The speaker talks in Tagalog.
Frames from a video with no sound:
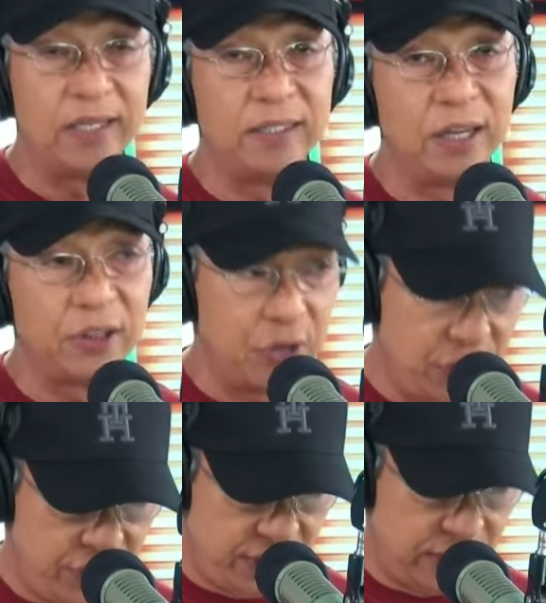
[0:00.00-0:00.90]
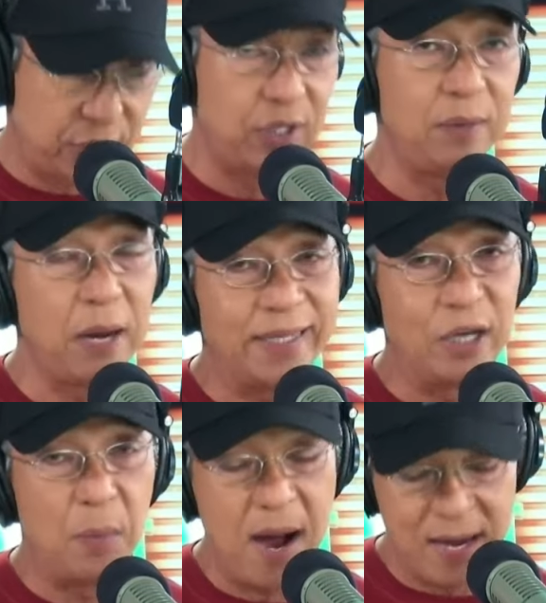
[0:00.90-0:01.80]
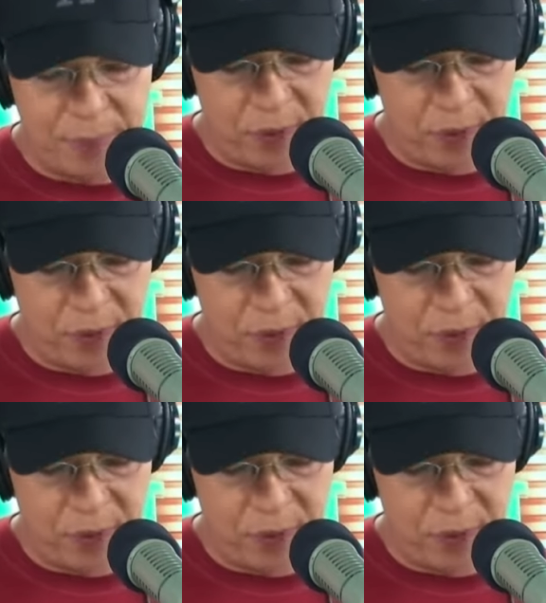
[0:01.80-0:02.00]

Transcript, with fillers: III. Sir, maganda umaga po,